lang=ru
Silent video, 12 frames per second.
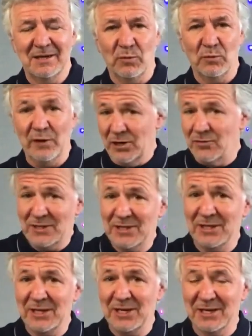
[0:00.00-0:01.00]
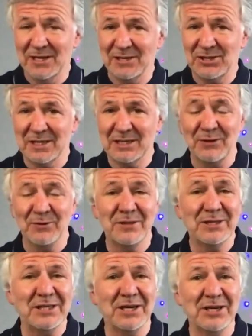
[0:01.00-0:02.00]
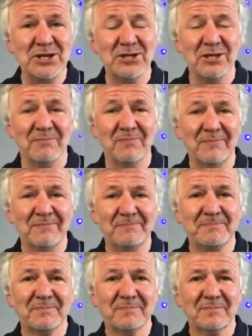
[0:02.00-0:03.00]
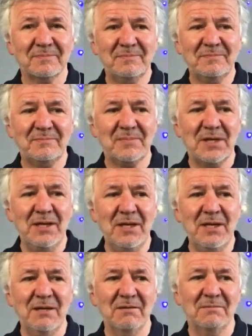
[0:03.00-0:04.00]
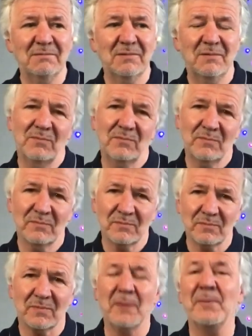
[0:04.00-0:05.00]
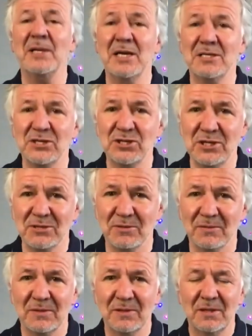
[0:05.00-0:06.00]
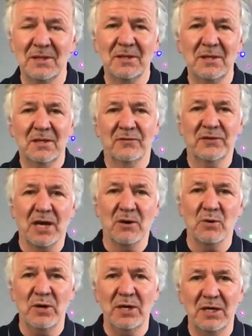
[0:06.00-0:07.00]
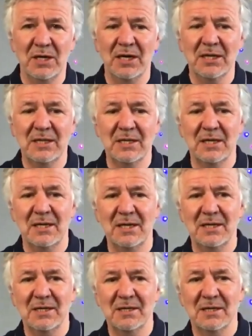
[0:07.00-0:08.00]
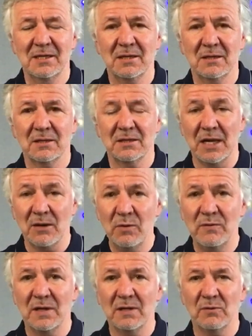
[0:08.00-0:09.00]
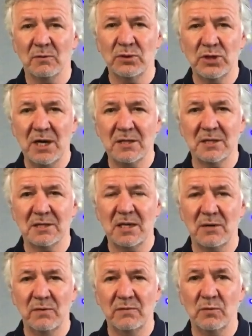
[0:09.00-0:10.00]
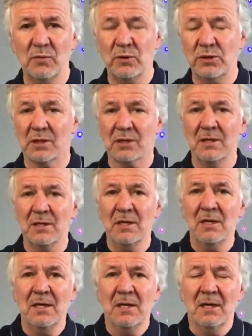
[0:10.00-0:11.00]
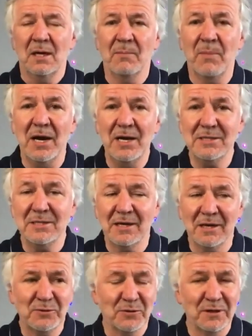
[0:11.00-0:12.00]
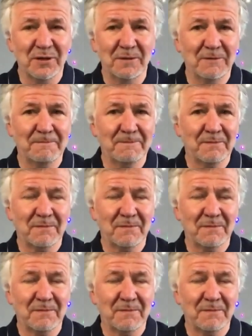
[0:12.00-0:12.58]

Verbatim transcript: увеличивается энергия, человек становится энергичным и наполняется жизнью. Второе – это здоровье, улучшается здоровье, уходят болезни, которые